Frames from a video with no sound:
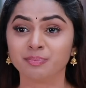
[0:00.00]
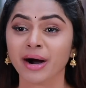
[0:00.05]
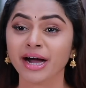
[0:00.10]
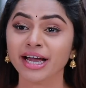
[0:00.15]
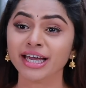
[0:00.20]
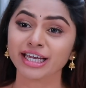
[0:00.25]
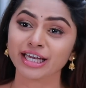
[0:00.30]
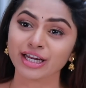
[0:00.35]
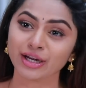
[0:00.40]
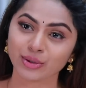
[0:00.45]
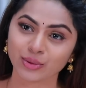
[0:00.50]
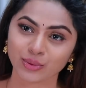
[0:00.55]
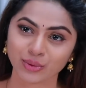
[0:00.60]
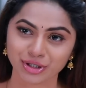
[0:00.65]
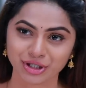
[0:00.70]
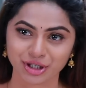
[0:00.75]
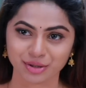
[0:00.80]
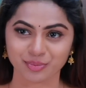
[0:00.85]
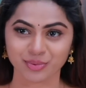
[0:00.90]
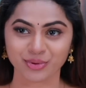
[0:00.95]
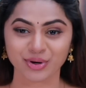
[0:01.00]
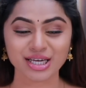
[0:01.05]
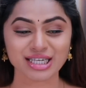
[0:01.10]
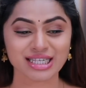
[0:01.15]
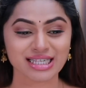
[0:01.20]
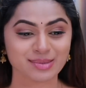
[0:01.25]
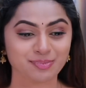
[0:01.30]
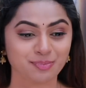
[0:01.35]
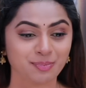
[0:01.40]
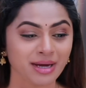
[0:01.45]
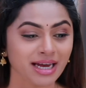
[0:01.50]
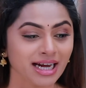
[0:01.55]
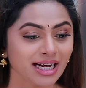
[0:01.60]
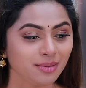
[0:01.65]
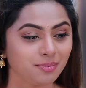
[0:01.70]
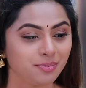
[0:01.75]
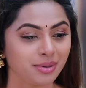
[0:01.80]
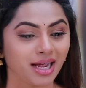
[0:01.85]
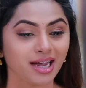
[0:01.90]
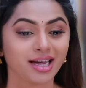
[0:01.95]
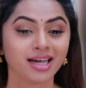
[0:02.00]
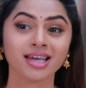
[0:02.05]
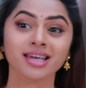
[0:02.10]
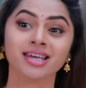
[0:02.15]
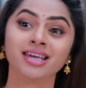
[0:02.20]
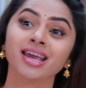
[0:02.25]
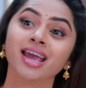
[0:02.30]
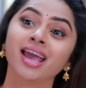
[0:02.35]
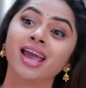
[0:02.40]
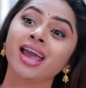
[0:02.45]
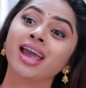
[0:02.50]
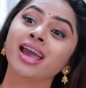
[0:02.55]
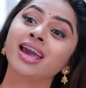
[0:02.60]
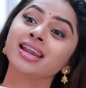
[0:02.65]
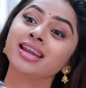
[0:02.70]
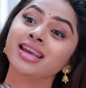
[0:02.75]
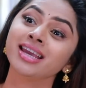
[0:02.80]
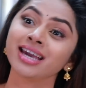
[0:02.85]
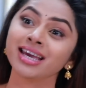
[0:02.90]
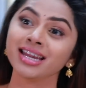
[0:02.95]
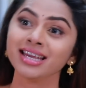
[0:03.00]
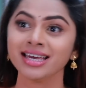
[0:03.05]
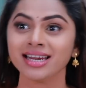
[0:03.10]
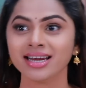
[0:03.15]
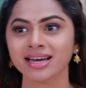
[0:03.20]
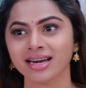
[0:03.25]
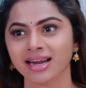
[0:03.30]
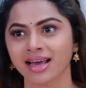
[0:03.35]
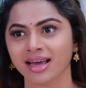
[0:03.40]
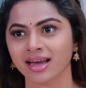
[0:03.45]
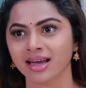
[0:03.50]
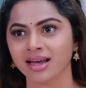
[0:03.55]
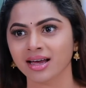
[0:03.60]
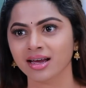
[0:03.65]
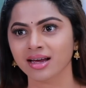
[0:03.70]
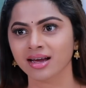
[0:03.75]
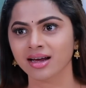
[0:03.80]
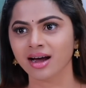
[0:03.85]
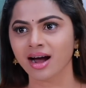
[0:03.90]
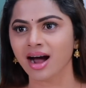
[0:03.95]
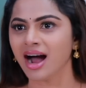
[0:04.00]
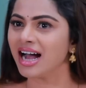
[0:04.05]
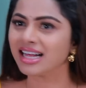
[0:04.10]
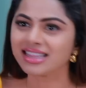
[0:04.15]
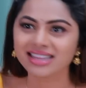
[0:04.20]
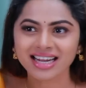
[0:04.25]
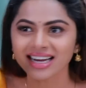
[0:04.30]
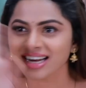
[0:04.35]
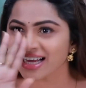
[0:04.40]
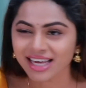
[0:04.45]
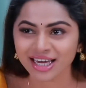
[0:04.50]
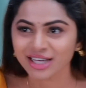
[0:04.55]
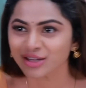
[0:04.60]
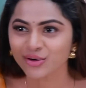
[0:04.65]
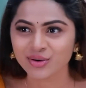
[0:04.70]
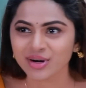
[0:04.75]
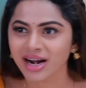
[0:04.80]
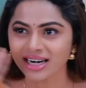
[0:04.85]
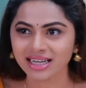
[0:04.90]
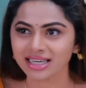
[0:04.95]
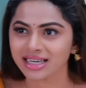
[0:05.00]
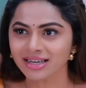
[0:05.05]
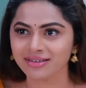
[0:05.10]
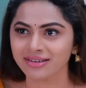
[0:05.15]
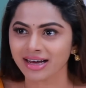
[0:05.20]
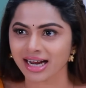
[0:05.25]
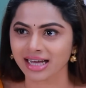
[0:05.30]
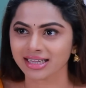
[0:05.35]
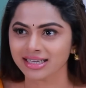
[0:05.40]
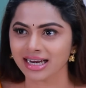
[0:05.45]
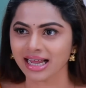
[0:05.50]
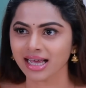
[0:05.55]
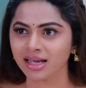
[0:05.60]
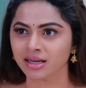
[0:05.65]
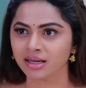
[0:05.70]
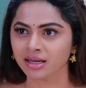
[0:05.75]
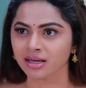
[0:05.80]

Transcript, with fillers: பைக்ல கூட்டிட்டு போய் ஸ்பீட் பிரேக்கர்ல ஏறி ஏறி இறங்க நீங்க அதெல்லாம் எதுவும் கணக்குல வராதுல்ல